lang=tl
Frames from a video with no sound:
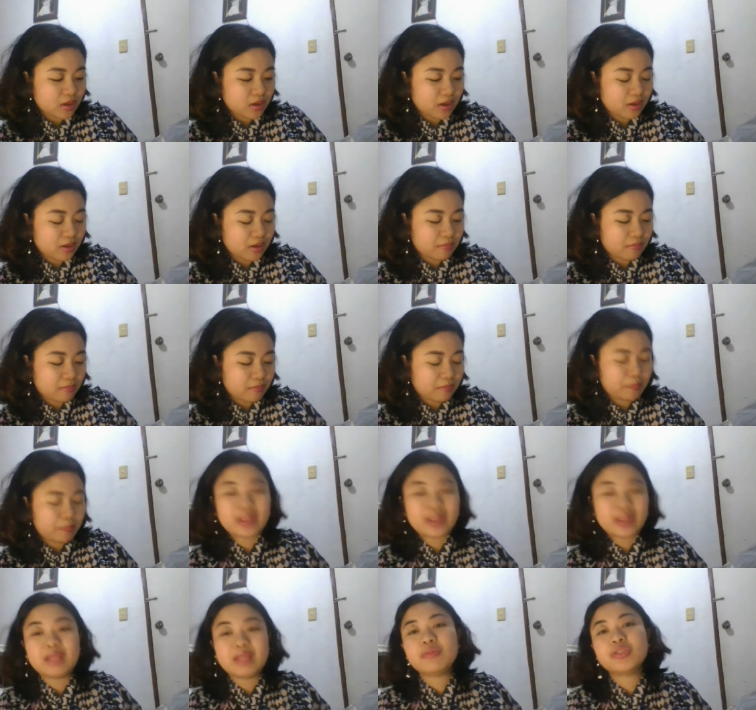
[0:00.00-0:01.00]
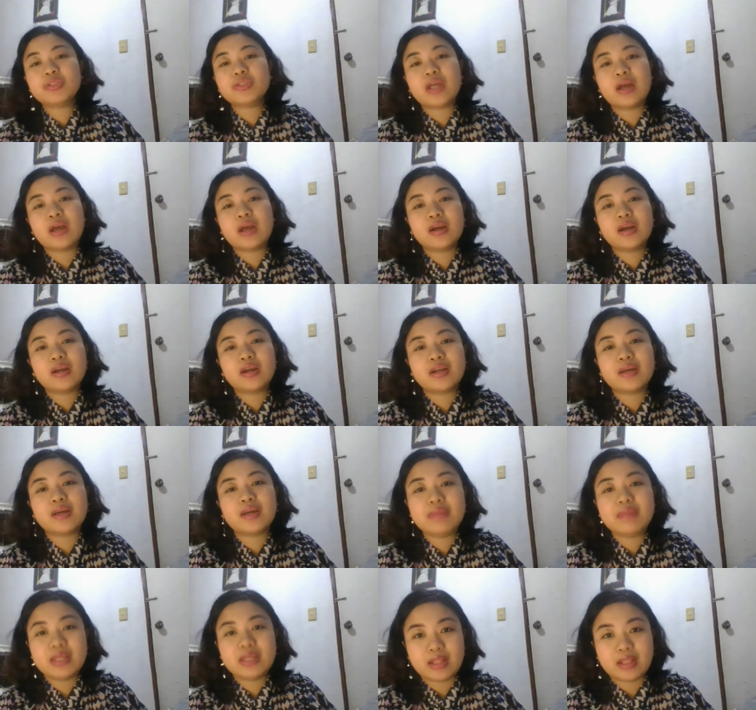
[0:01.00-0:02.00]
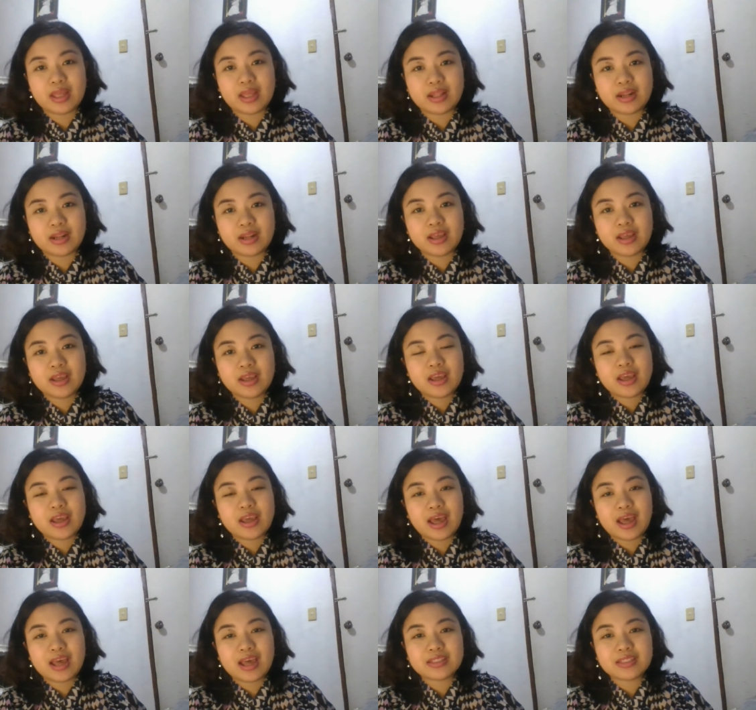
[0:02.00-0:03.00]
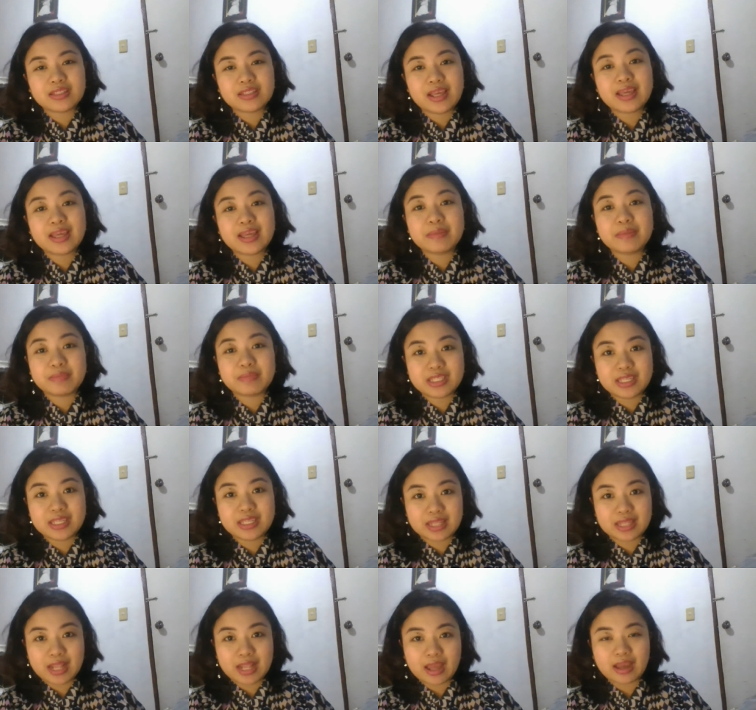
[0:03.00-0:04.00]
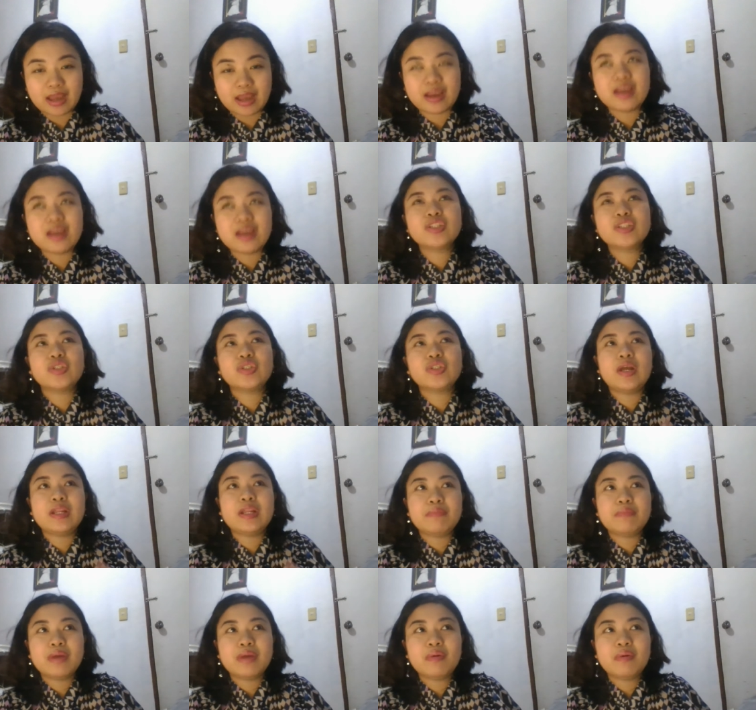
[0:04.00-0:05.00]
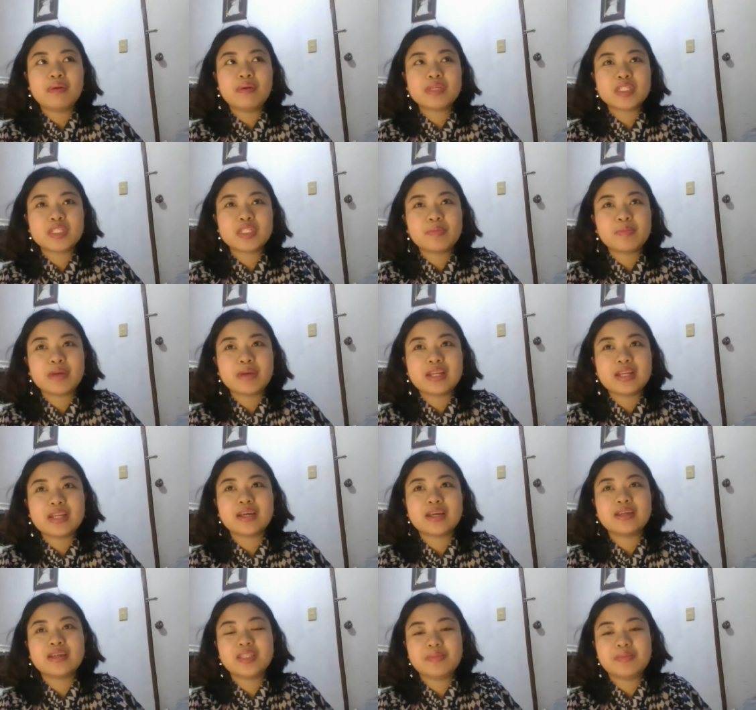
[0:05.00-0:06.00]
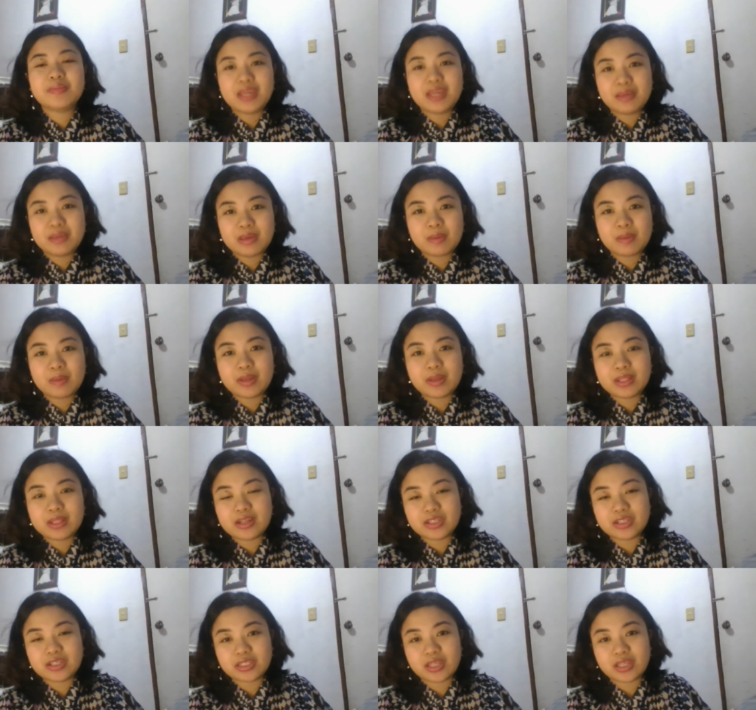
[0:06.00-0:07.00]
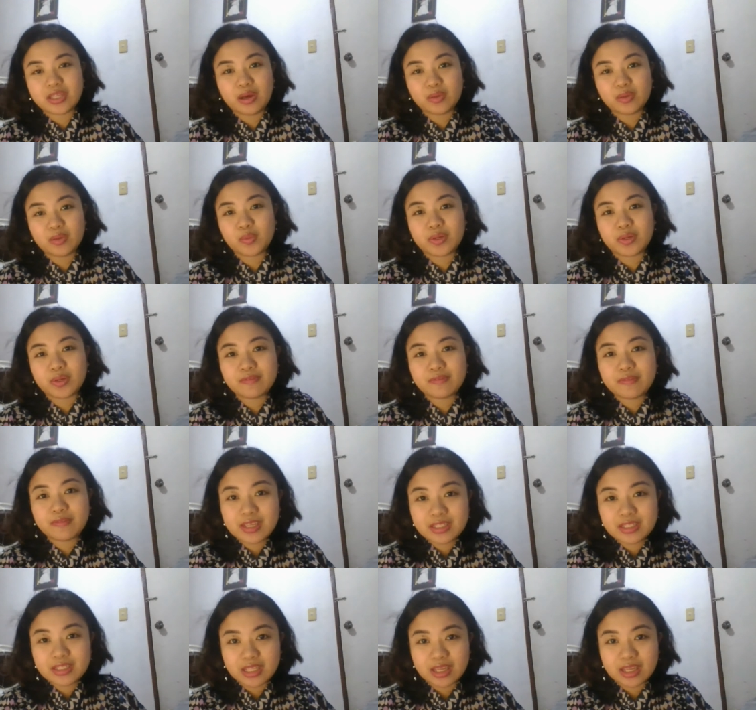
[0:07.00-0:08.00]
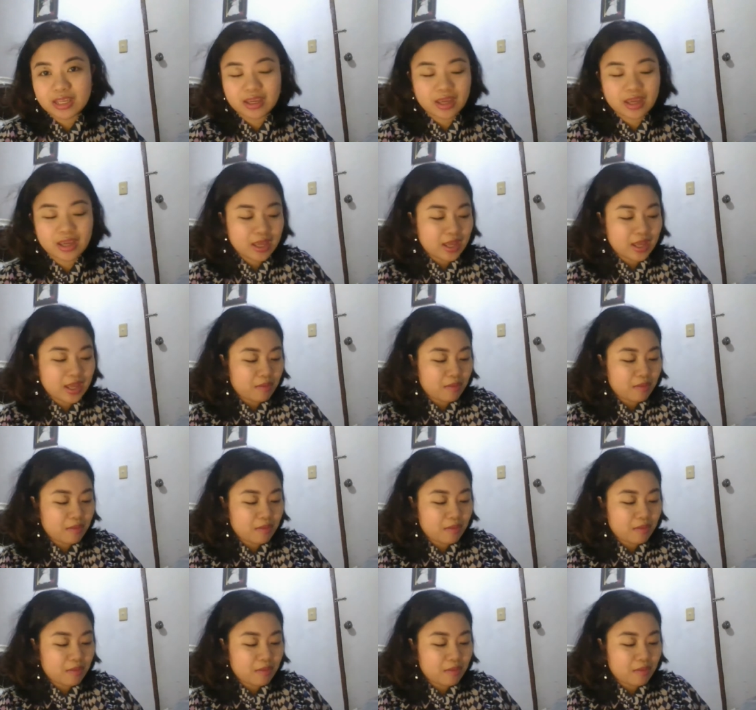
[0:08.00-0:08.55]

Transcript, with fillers: um, pwede mo siyang gamitin as a hip seat lang. So, halimbawa, mas makilaki si baby, pwede na siya sa outward facing,